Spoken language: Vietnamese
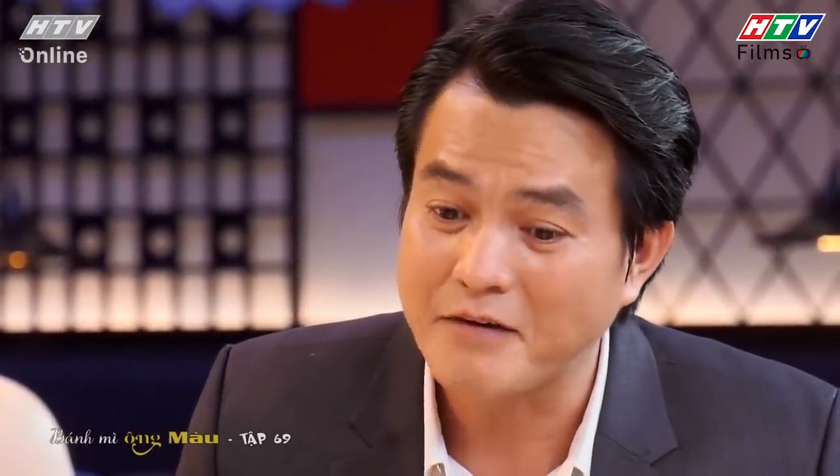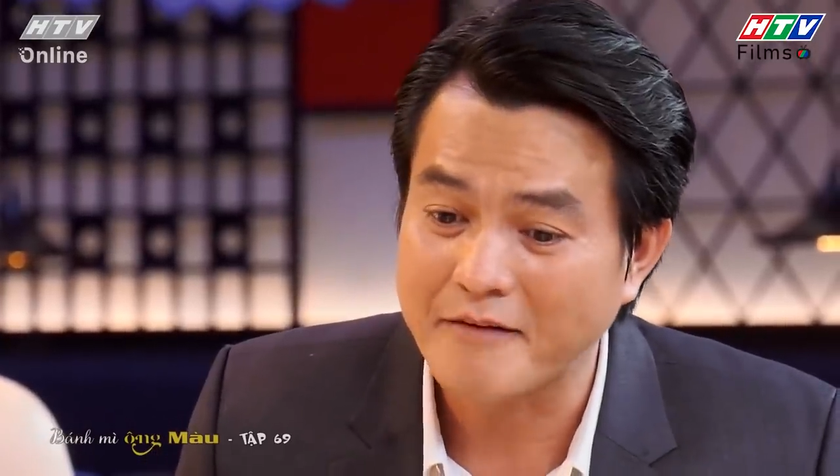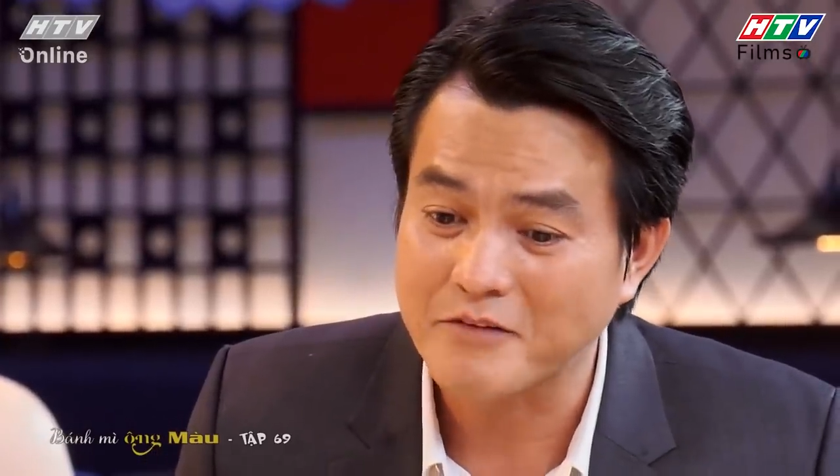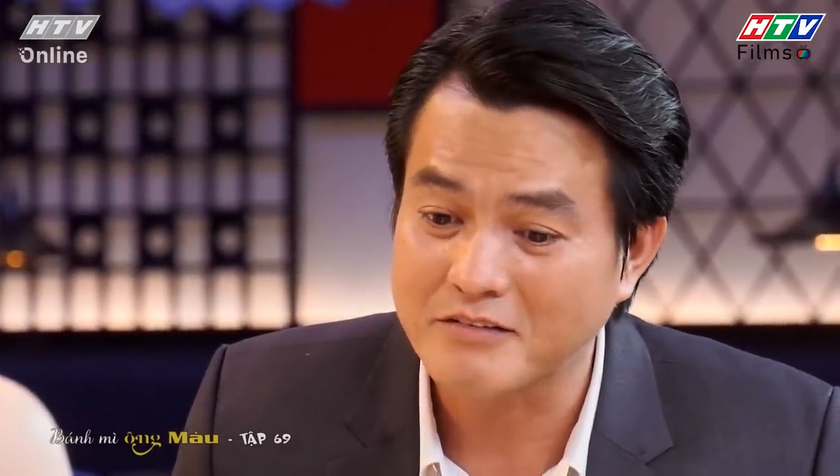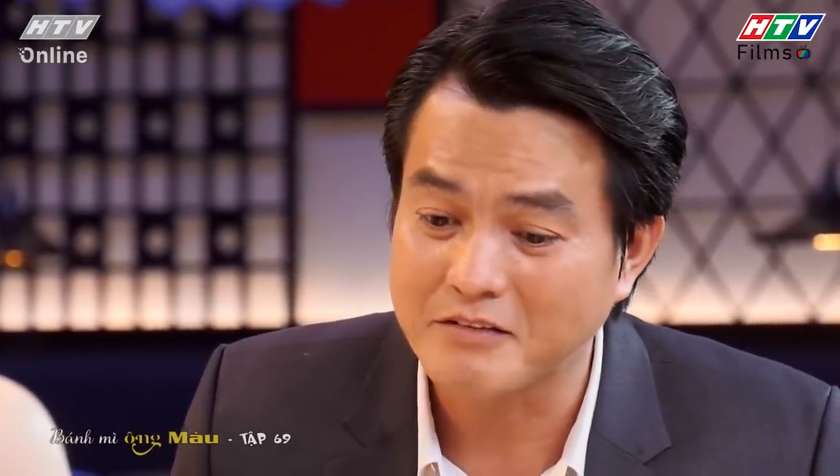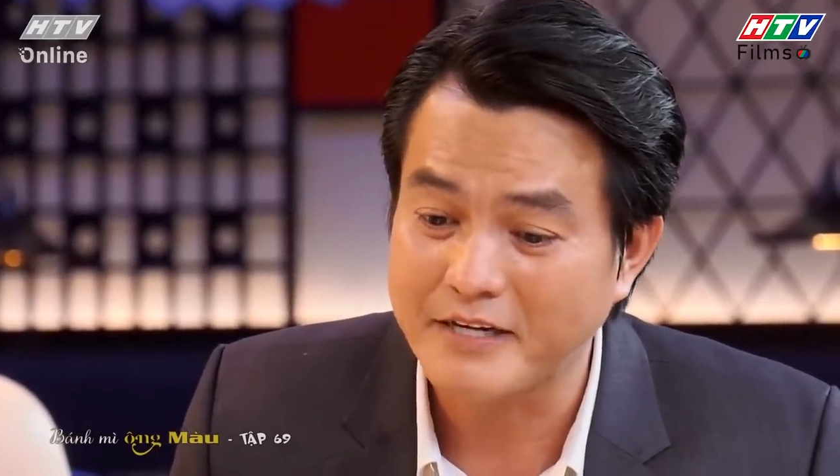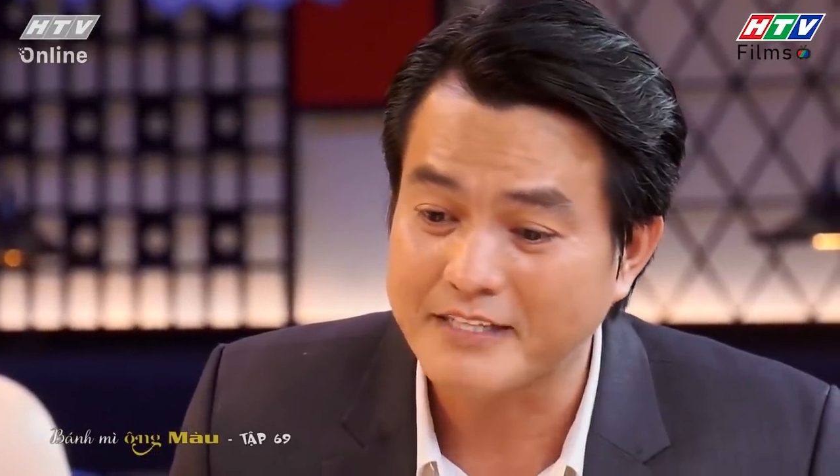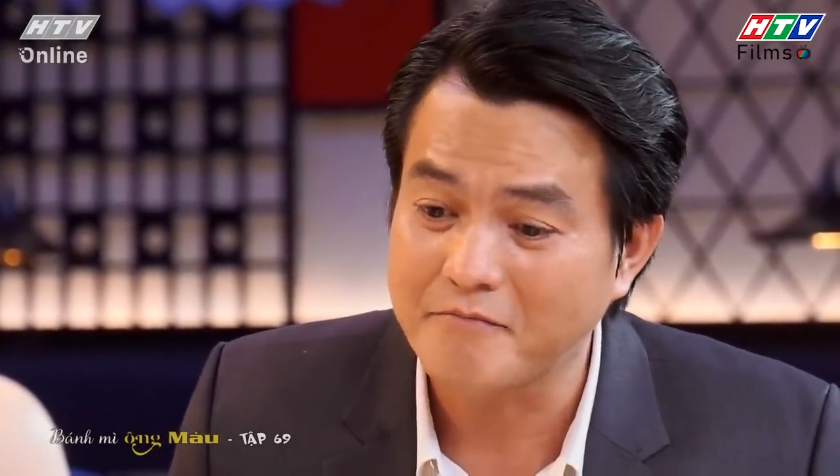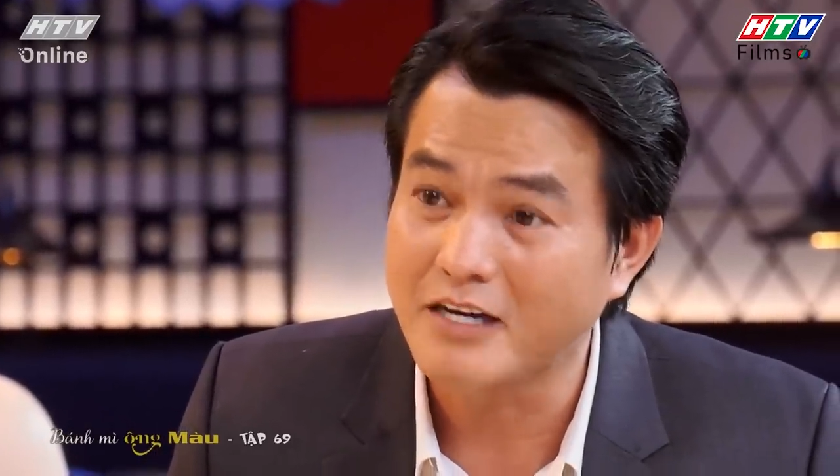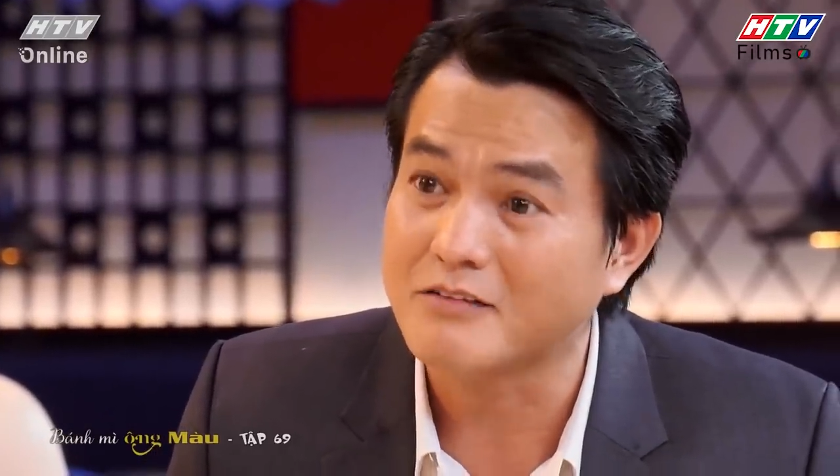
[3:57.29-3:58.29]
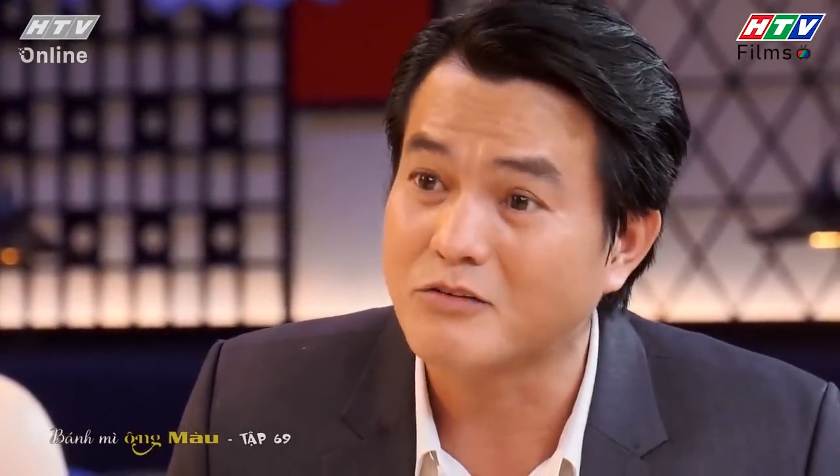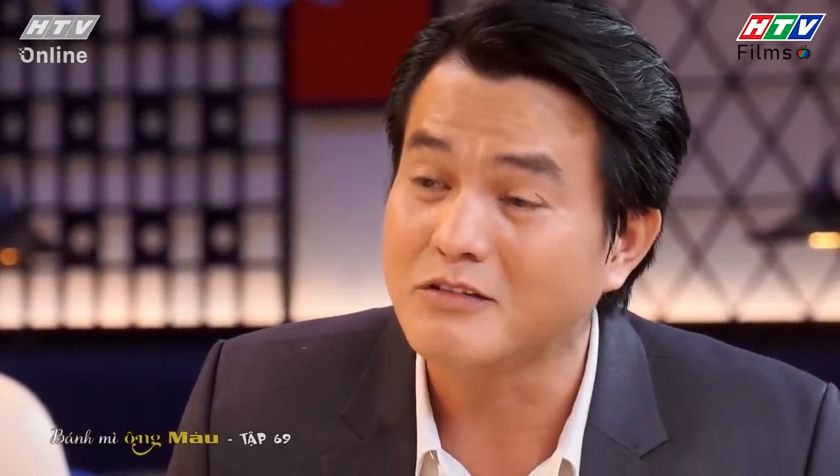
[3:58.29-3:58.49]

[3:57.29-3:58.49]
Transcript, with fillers: mà em có được mấy tấm hình